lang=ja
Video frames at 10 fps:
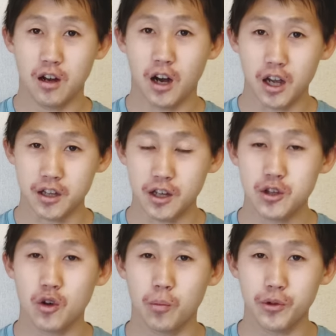はい。
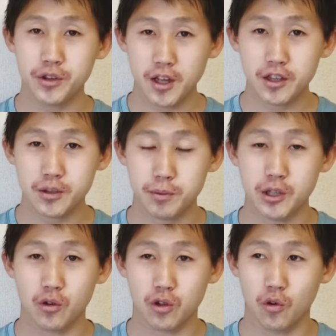何をもって
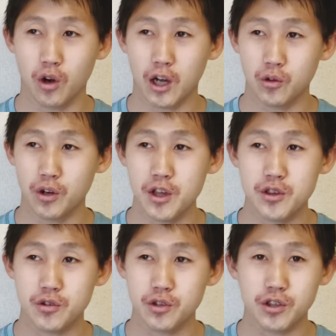スピード強化の練
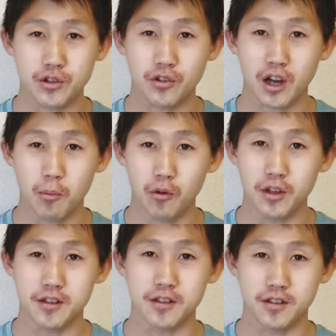習にするか問
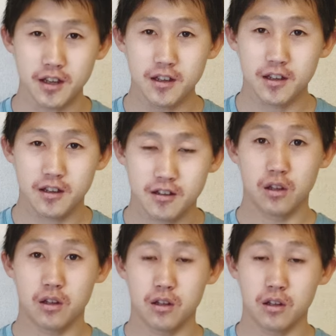題ですね。
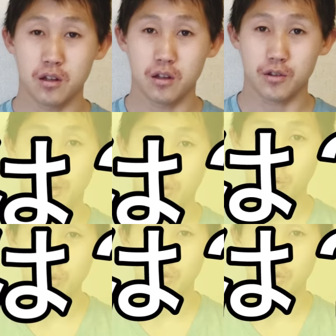じゃあ今